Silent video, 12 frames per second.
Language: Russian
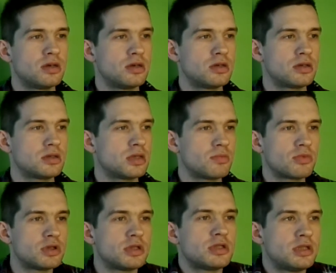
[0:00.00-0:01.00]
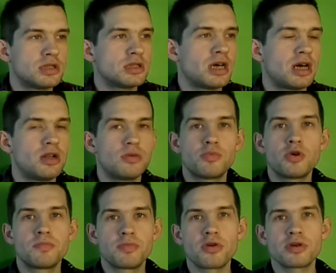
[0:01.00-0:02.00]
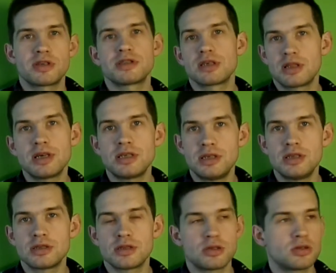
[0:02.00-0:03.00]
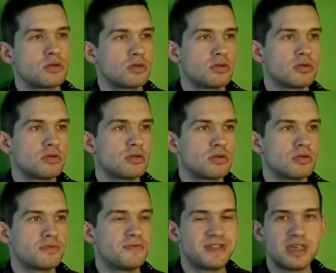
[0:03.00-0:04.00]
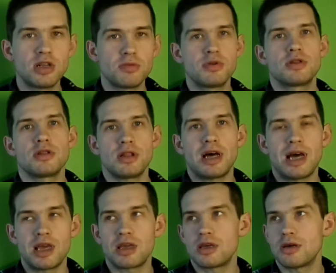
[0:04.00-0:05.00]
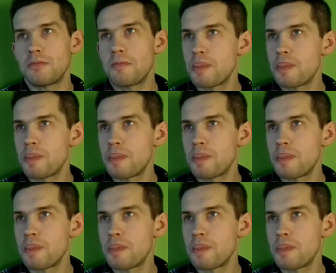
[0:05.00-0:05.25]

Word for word: э, со мной здесь не знаю. Любой блогер согласится, что все любят лайки,